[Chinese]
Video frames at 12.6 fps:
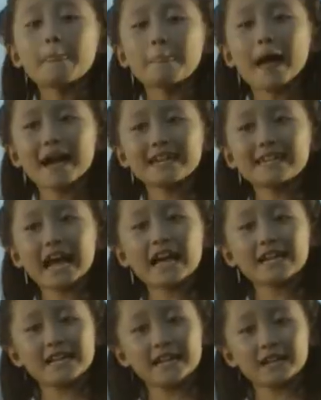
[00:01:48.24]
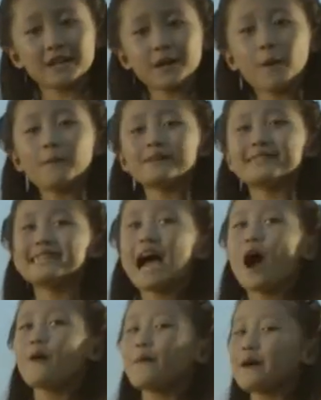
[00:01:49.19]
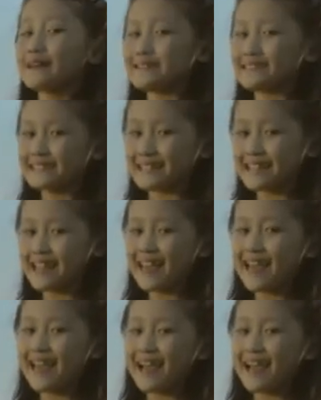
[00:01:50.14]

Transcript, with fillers: 的时候呢，那么这首歌呢是一首。